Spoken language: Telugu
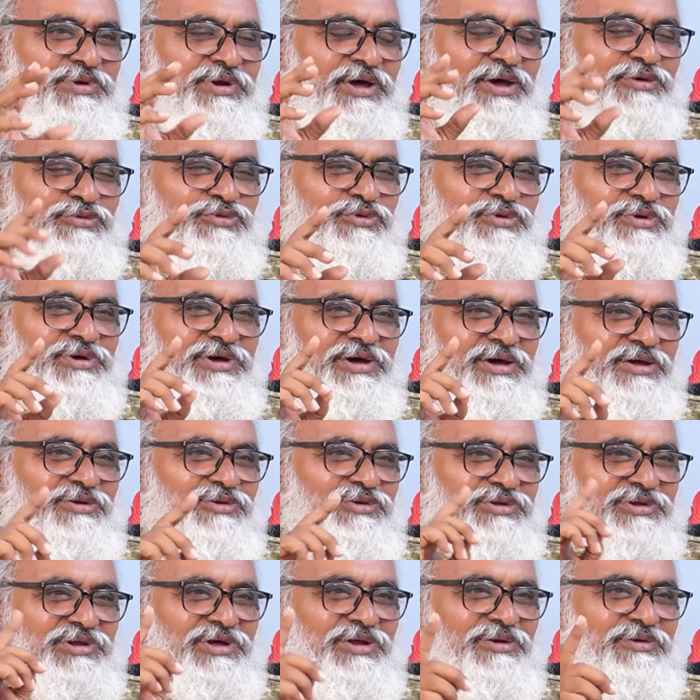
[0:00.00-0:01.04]
రాజులుగా అల్లు
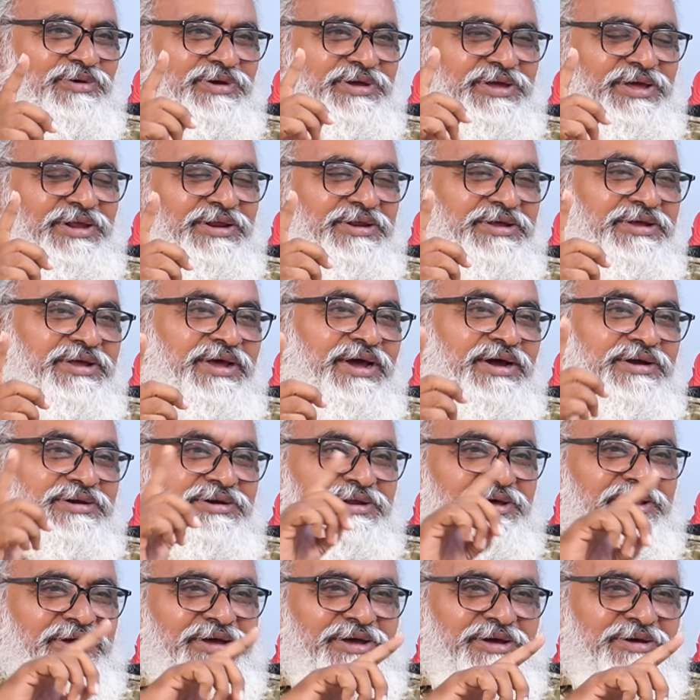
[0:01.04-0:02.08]
అల్లురాలంగా రియాక్ట్
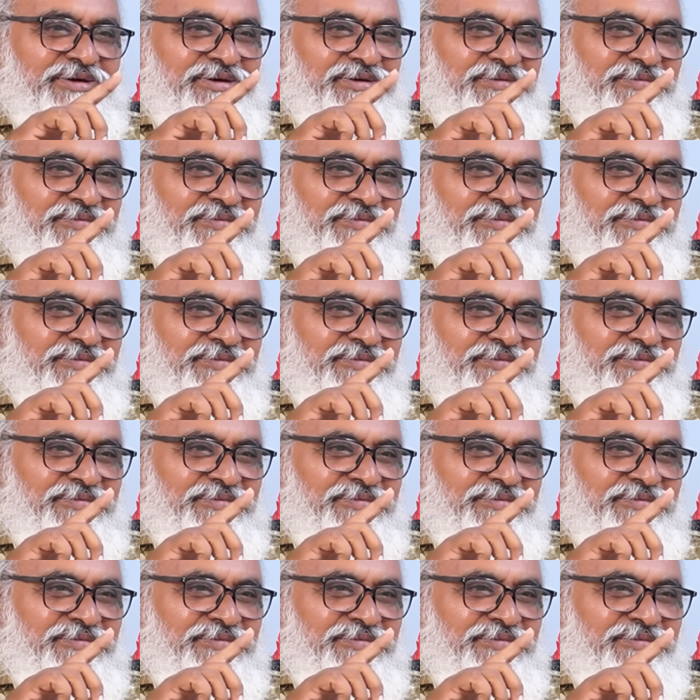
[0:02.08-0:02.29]
అయ్యే